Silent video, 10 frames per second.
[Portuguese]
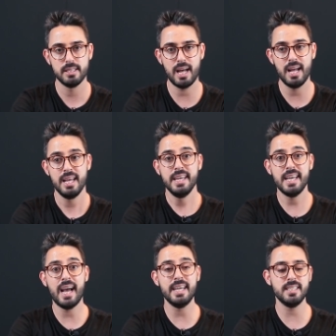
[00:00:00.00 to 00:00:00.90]
tá?
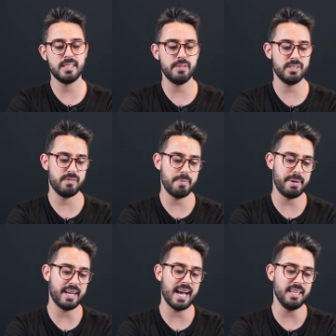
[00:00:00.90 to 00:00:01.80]
E aí sim você vai
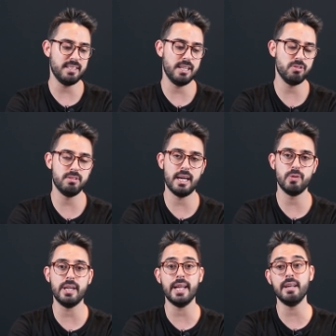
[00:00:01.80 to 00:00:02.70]
pegar esse resultado
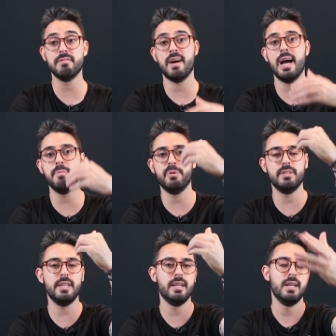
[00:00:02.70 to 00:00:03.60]
do Enem vai
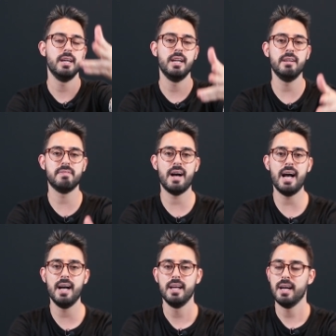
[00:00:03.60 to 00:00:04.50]
poder
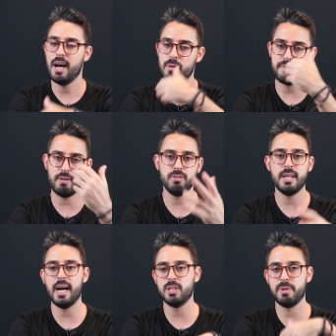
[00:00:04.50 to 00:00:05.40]
levar a uma
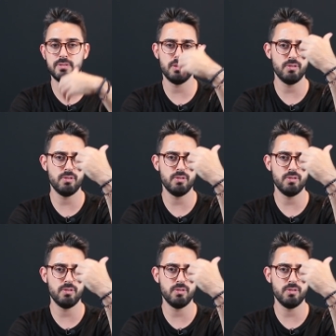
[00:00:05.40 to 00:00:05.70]
faculdade para você